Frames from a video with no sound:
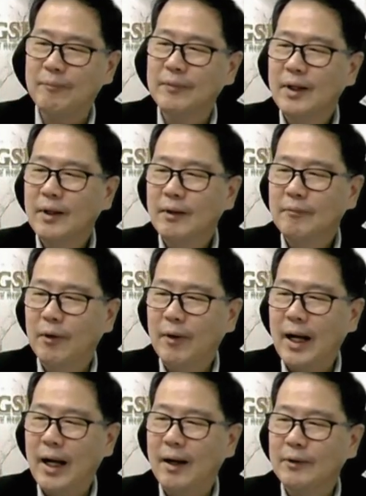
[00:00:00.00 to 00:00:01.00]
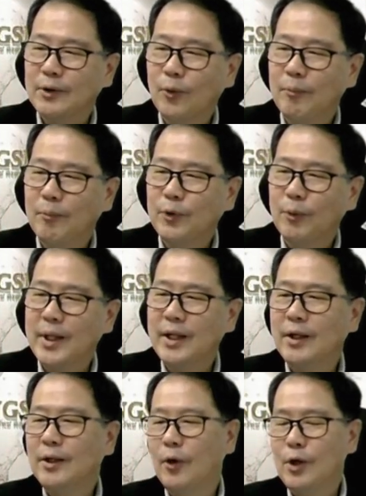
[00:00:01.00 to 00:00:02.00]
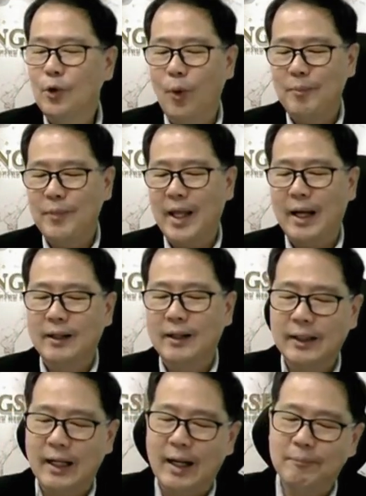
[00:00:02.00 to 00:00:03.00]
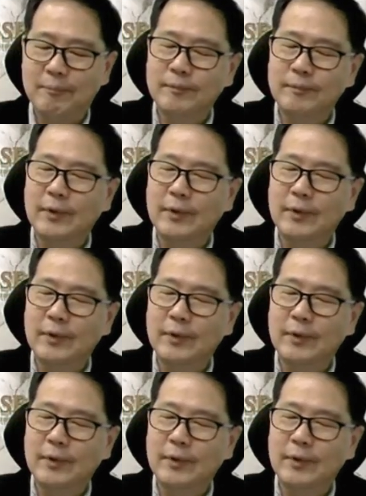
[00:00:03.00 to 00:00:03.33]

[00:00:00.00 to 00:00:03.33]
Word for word: รับเพราะว่าตัวตัวมิ้นโดยรวมเนี่ยนะครับ